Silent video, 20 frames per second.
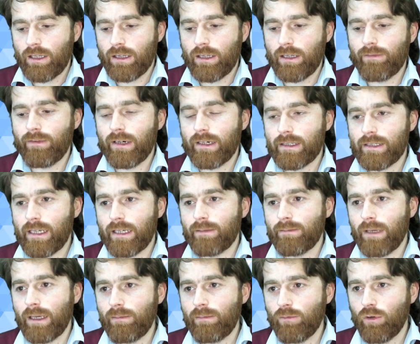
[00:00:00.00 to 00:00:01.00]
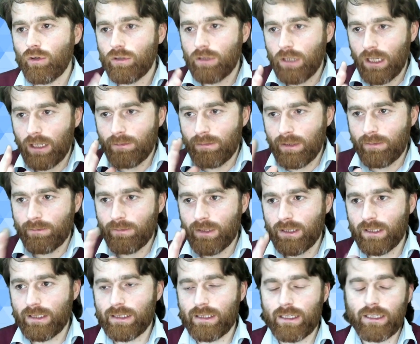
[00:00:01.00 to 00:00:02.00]
de varsaymayayım. Ortalama
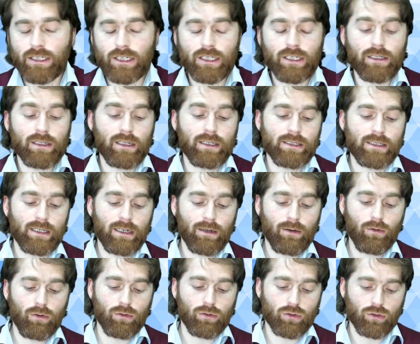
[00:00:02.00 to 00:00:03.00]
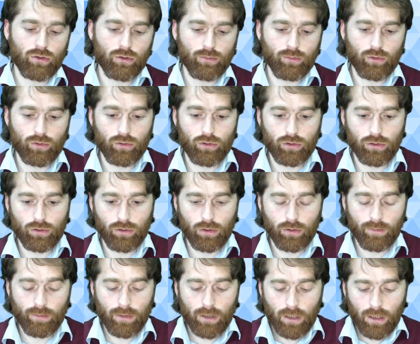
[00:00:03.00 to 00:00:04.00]
bir izleyici kitlesiyle konuştuğumu
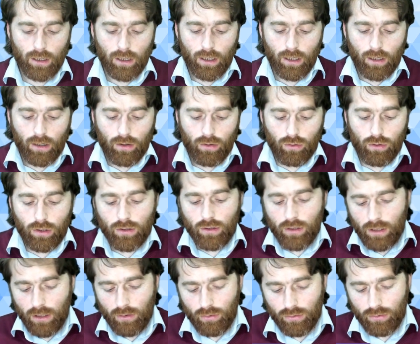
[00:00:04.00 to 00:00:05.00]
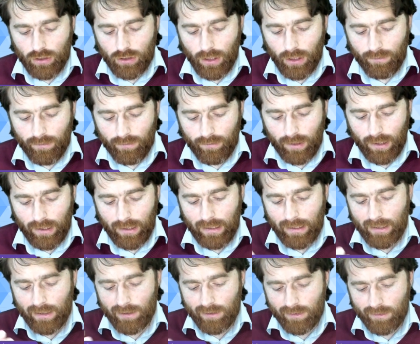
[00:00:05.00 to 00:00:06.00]
düşünüyorum. Ona göre konuşayım.
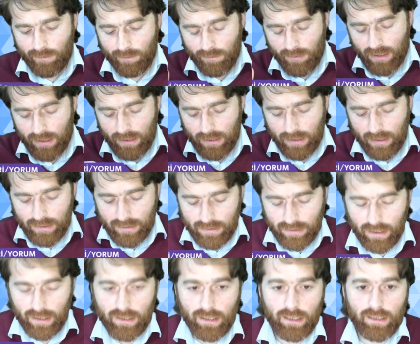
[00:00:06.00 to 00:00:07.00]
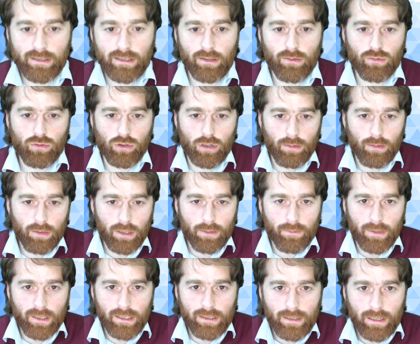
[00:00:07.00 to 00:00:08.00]
Eğer bildikleriniz tekrarsa kusura
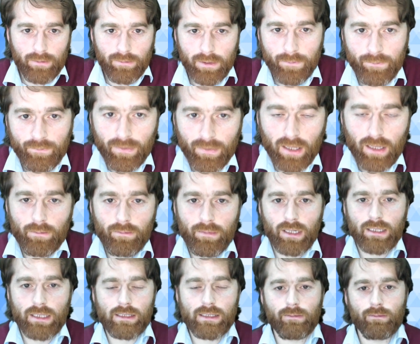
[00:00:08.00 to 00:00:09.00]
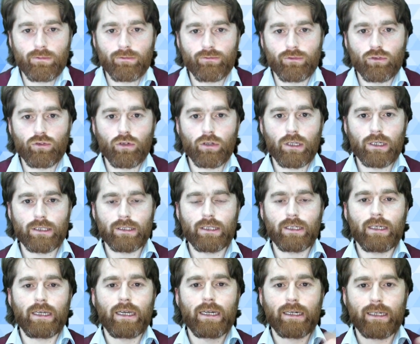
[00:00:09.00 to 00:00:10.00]
bakmayın ama biraz da bu
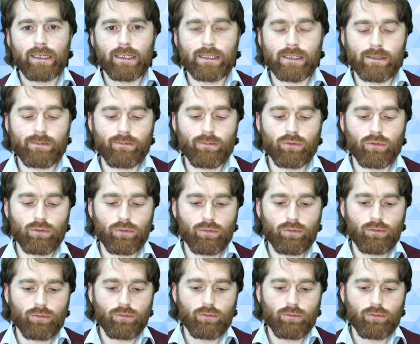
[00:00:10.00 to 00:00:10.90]
videolarda herkes bu